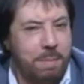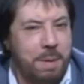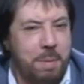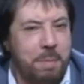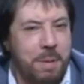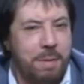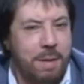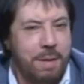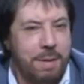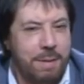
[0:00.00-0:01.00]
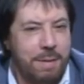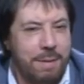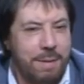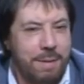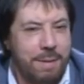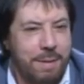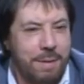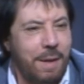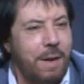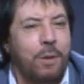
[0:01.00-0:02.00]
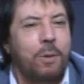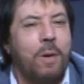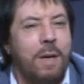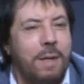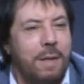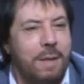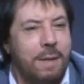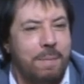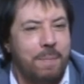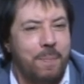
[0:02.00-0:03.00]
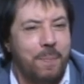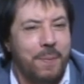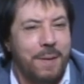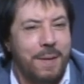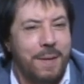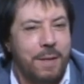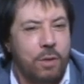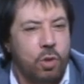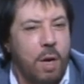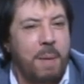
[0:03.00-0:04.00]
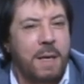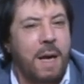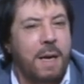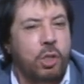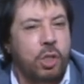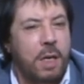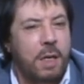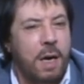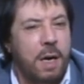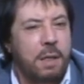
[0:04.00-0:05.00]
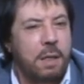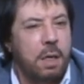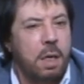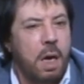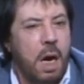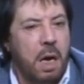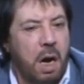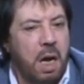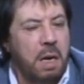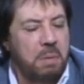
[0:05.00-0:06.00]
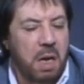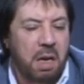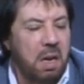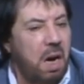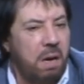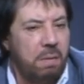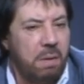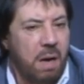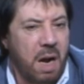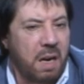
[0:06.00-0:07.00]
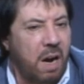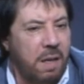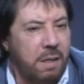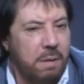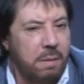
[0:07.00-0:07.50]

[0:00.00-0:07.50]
ب 400 دولار يلا حطوها إلي كما قالت الشركات العالم قال لا هاي غالي